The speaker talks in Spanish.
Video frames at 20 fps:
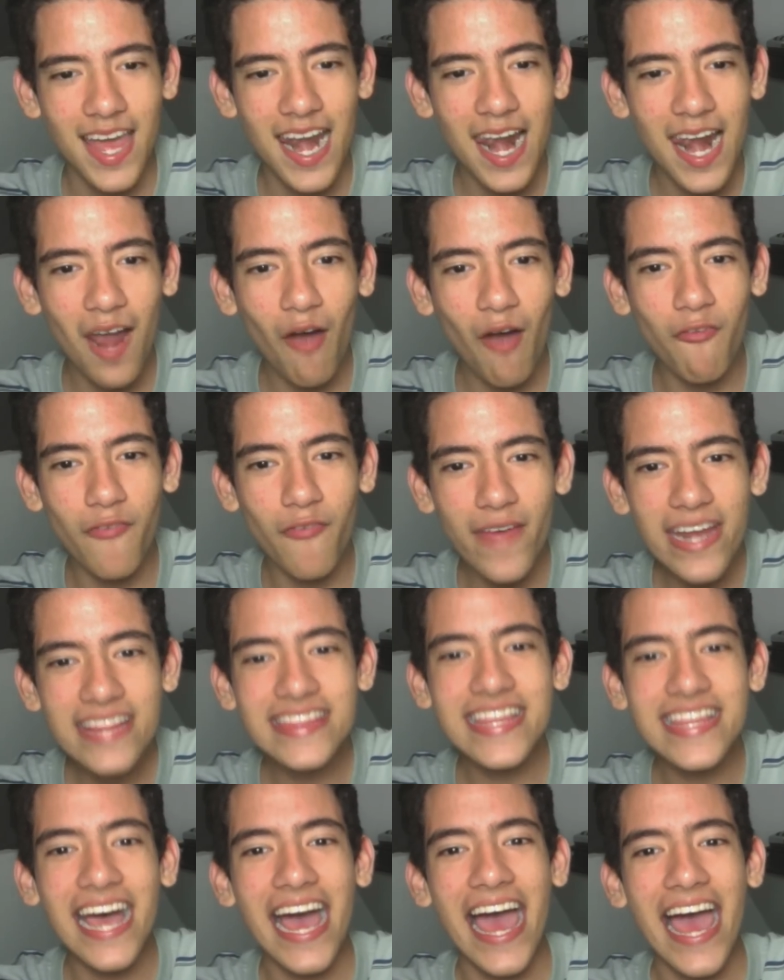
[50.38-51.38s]
La
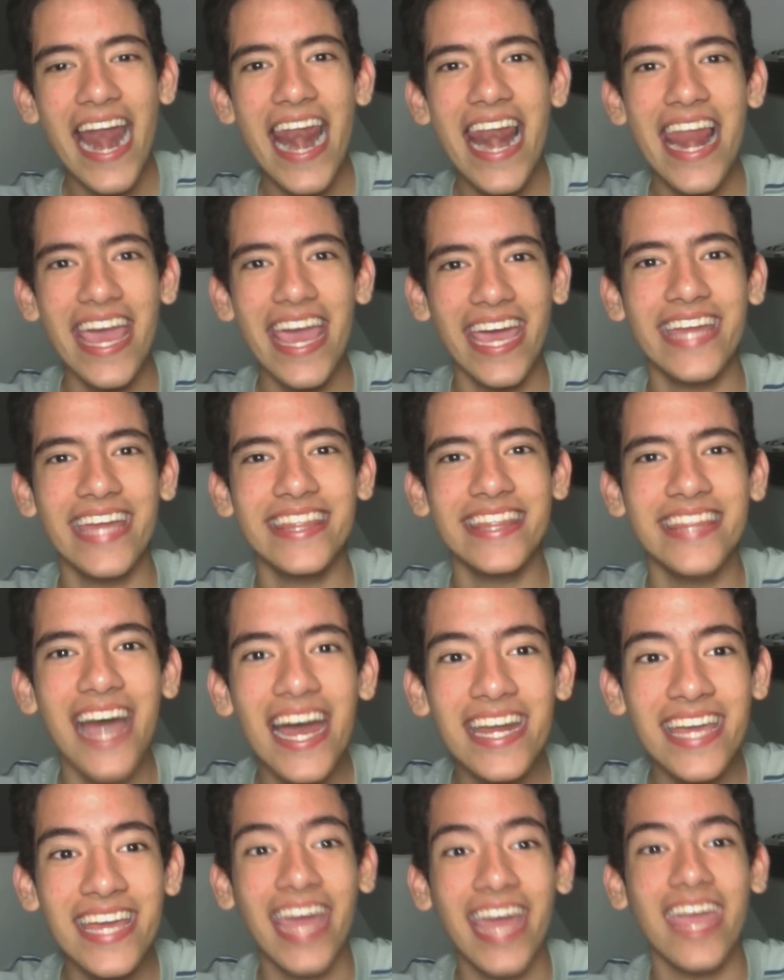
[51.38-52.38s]
oferta
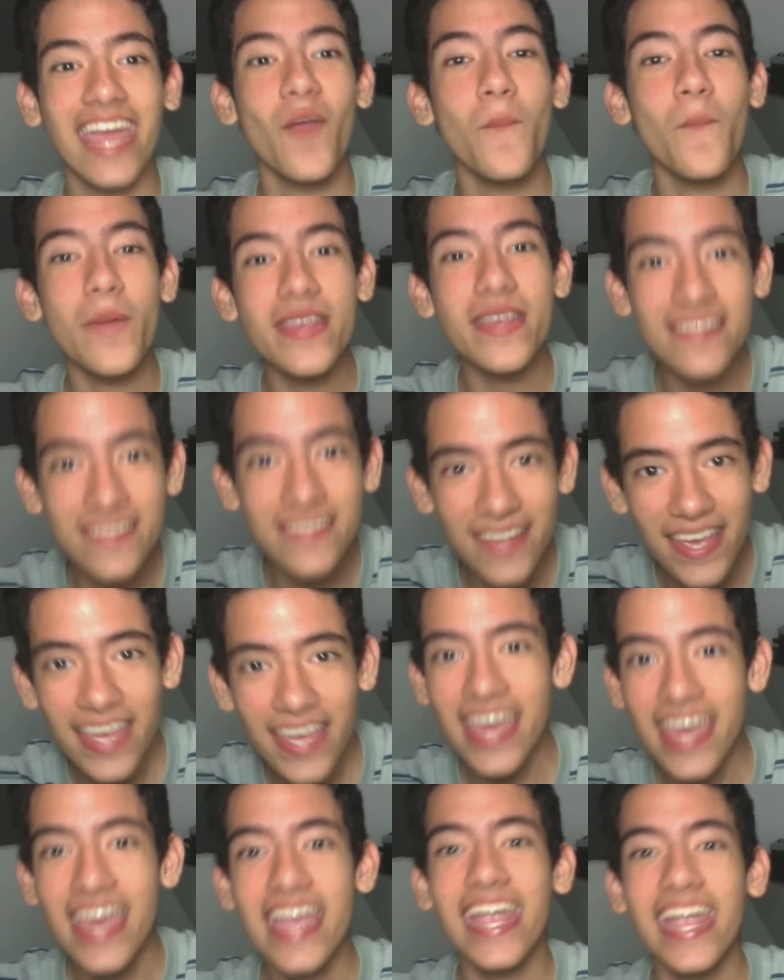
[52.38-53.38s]
legendaria que yo
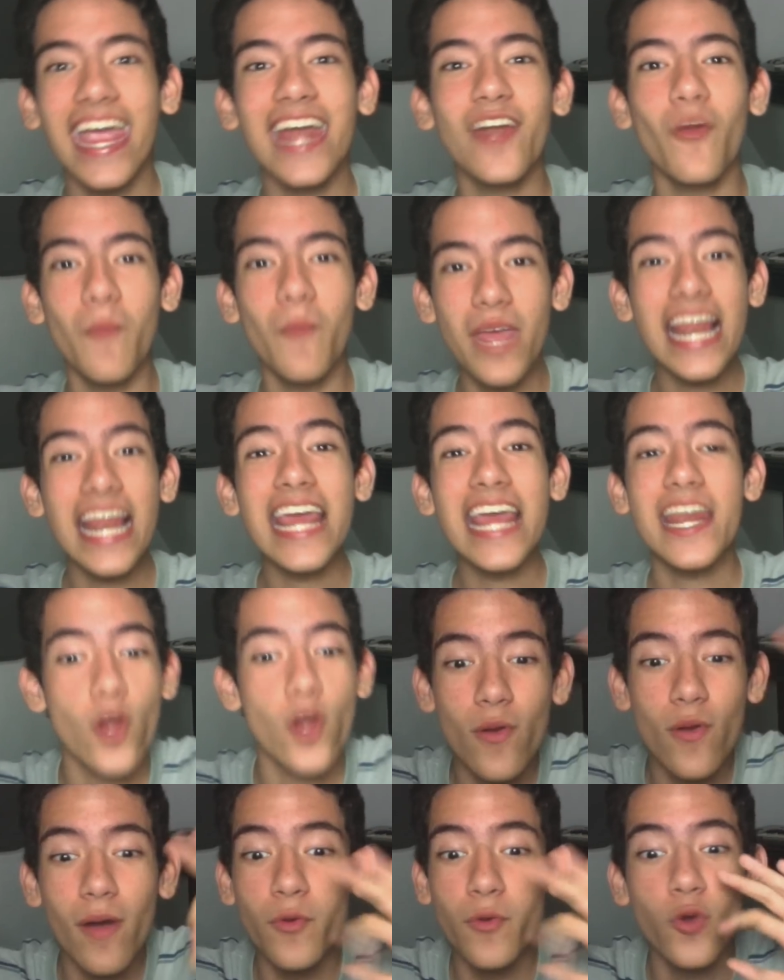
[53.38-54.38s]
pensé que no, me
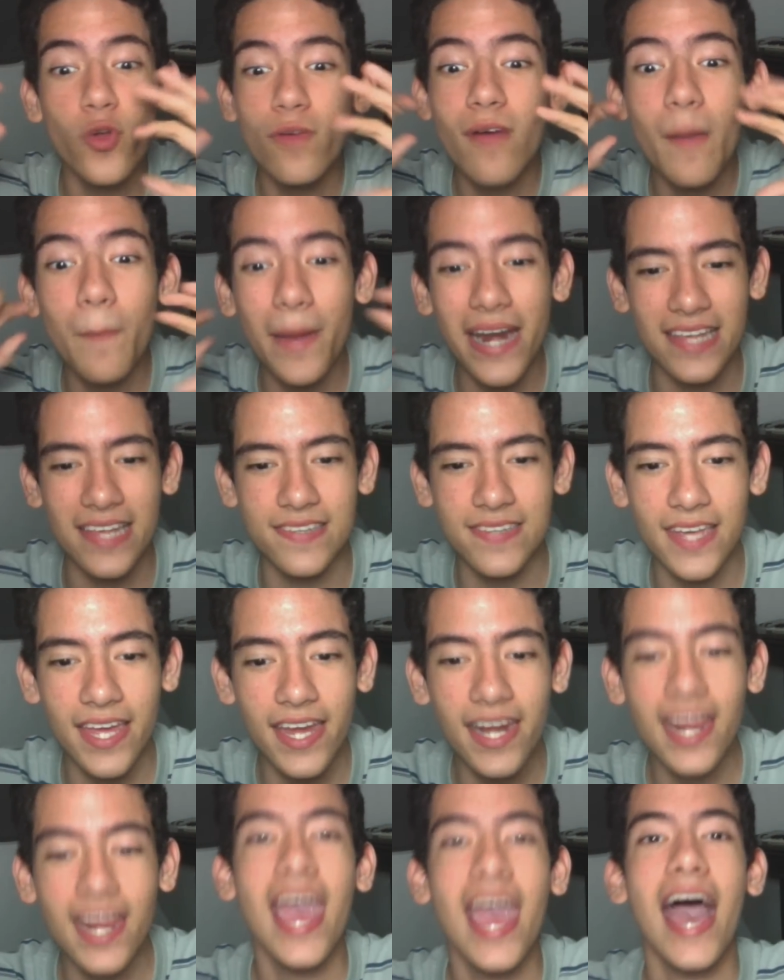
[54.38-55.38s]
no, iba, a
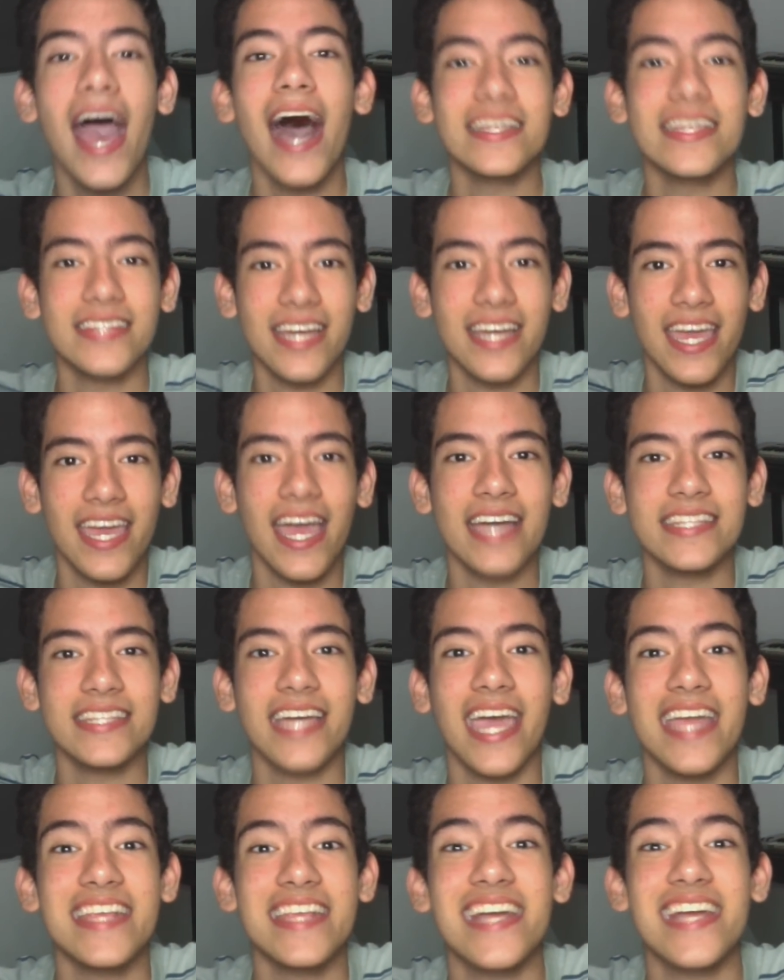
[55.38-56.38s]
aparecer hasta que, hasta
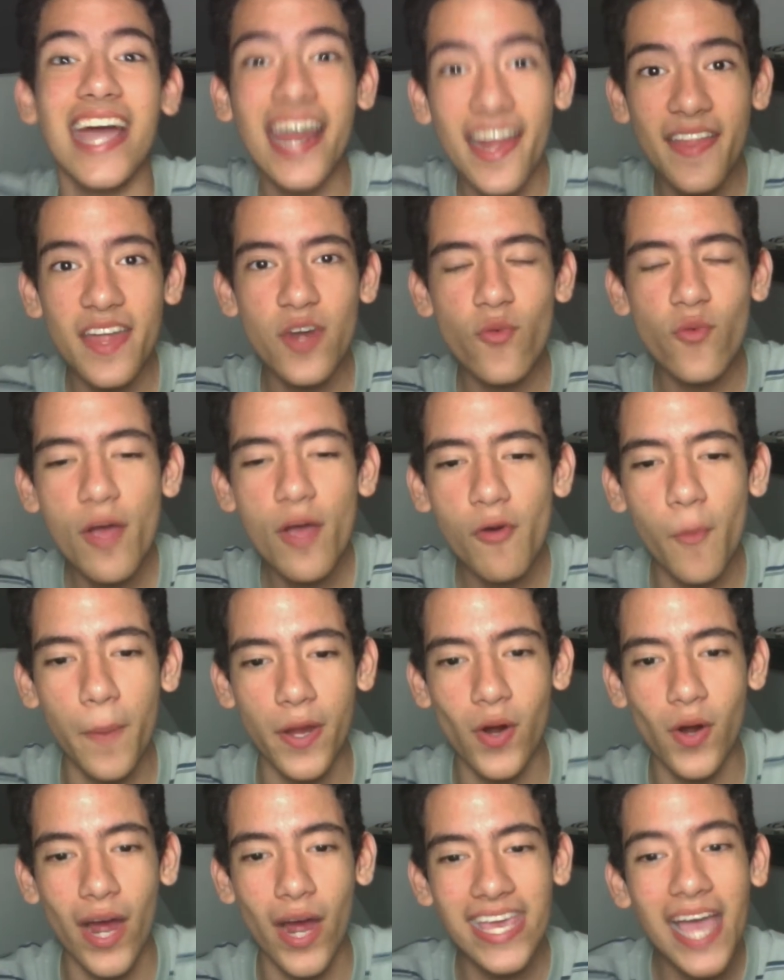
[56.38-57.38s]
que llegara de nuevo,
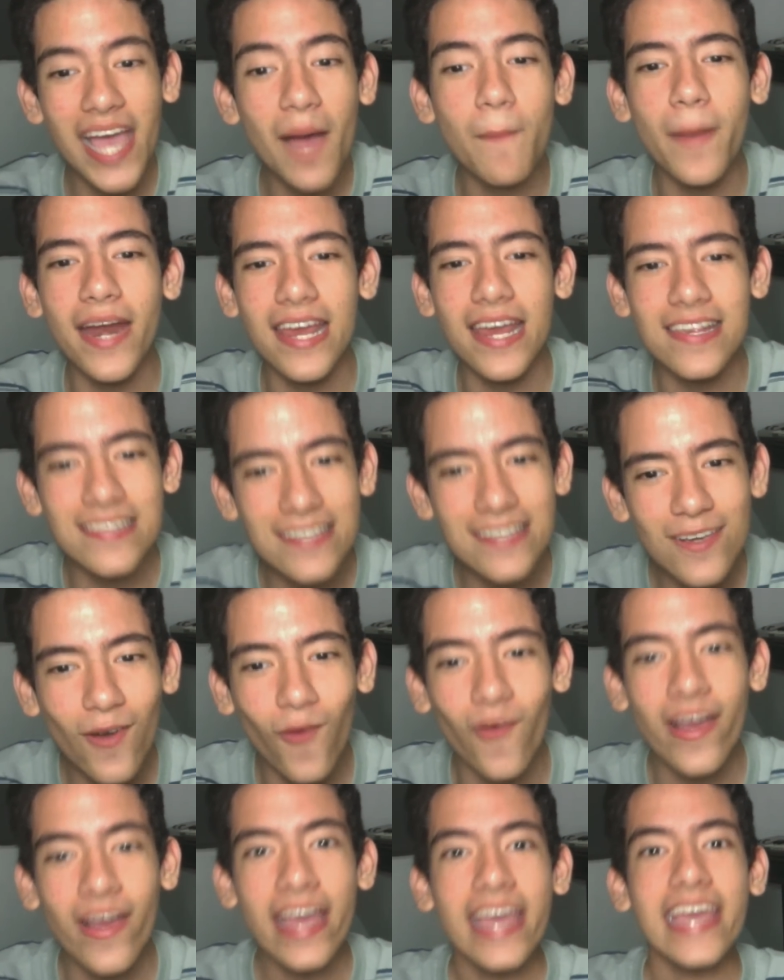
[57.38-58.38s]
pero aquí
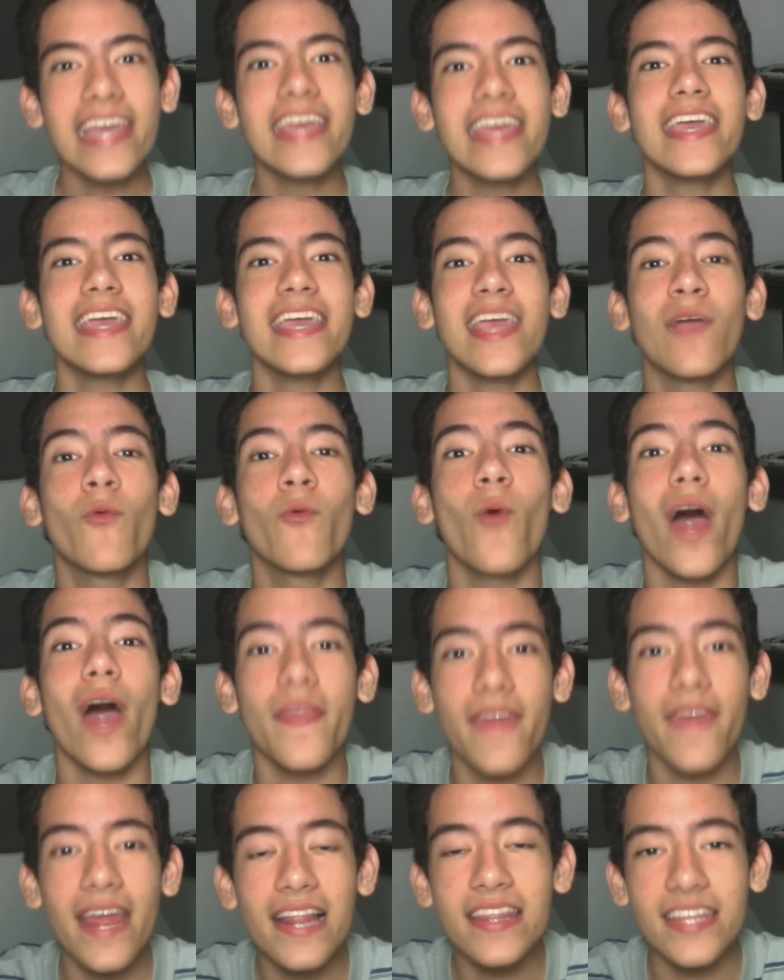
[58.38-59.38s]
apareció y, y
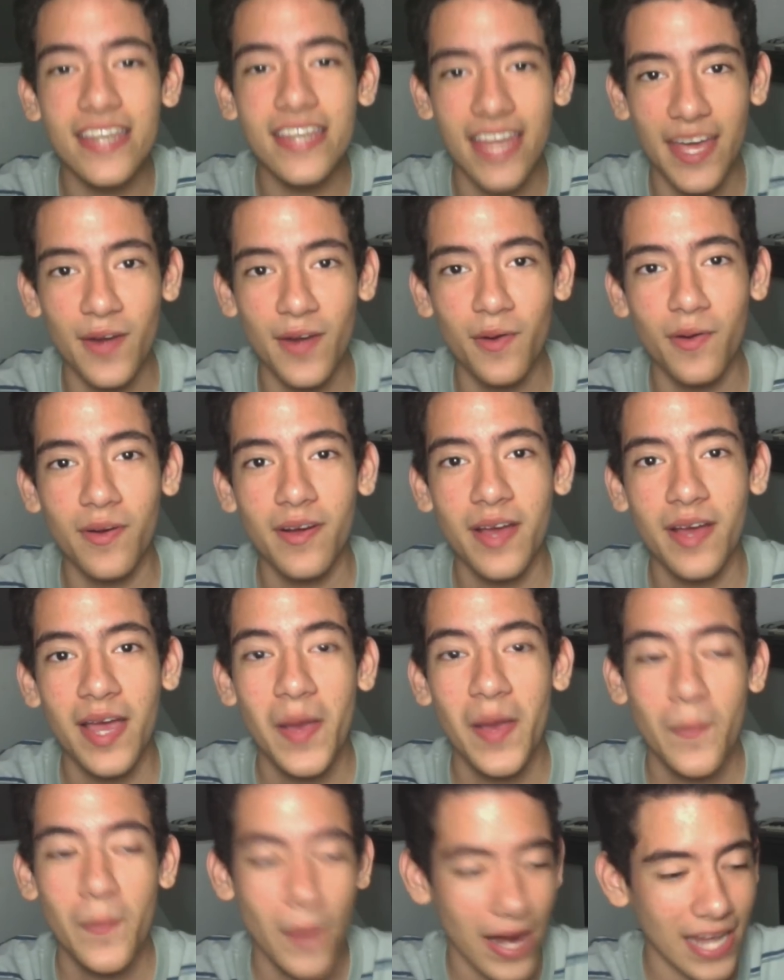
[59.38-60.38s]
guardé el dinero
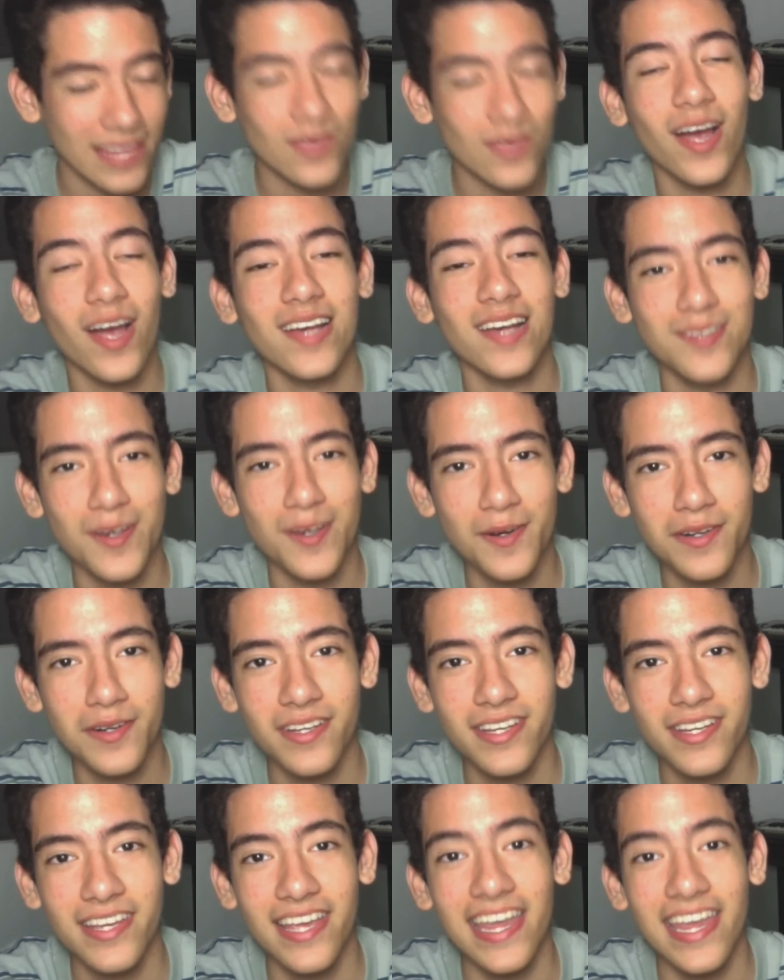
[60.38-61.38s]
para esta
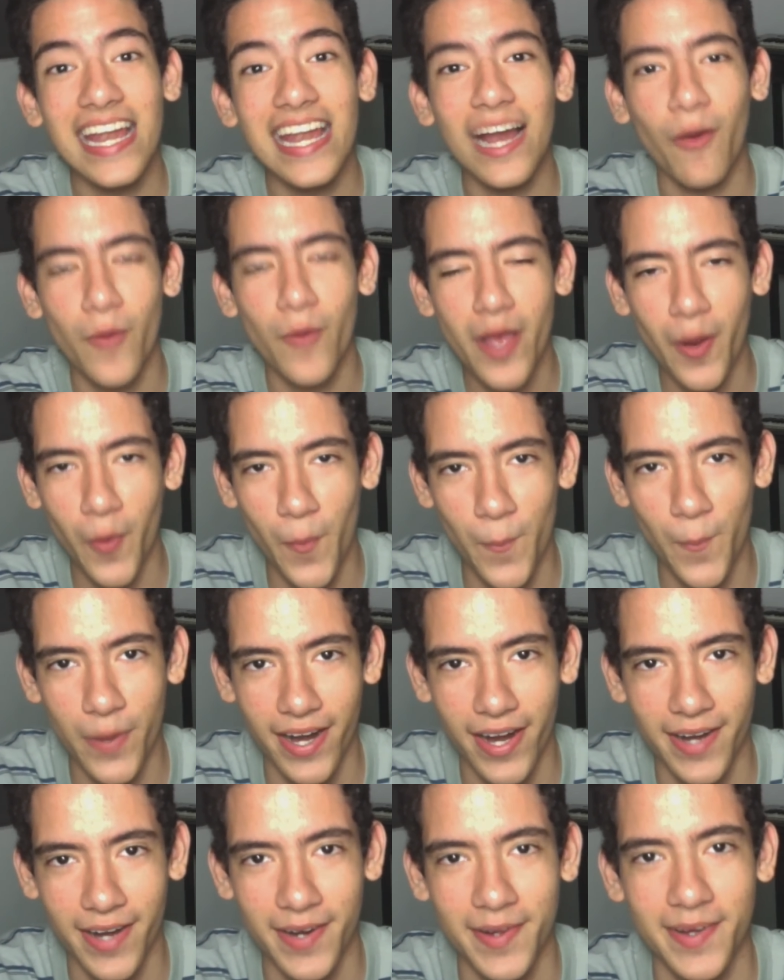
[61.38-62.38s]
ocasión y la voy a
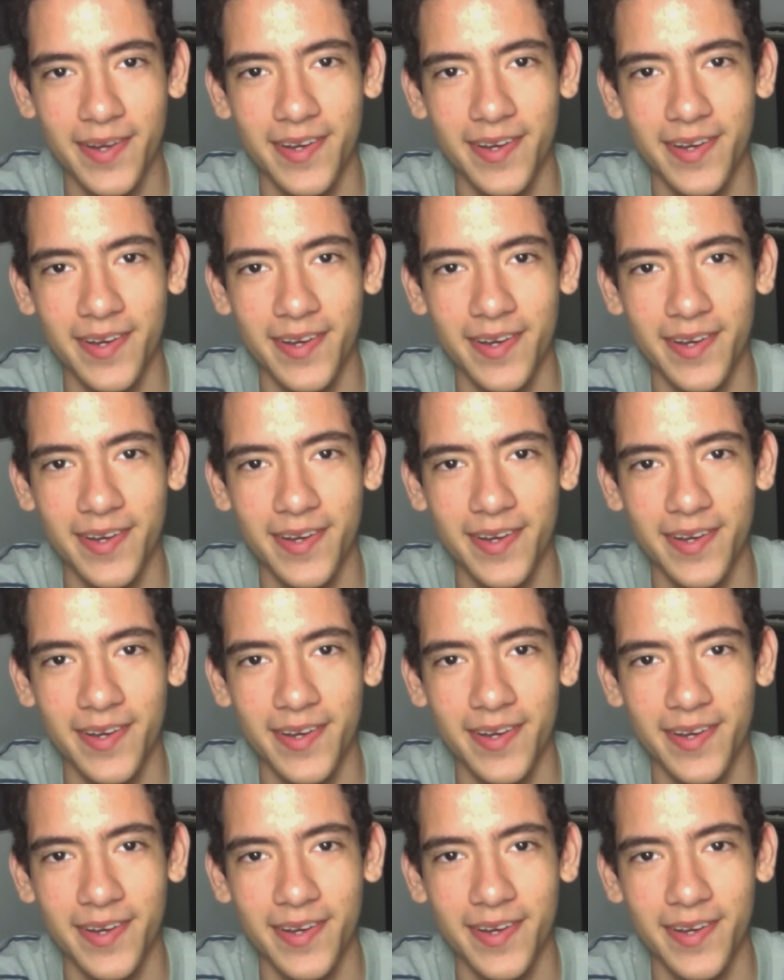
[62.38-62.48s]
comprar.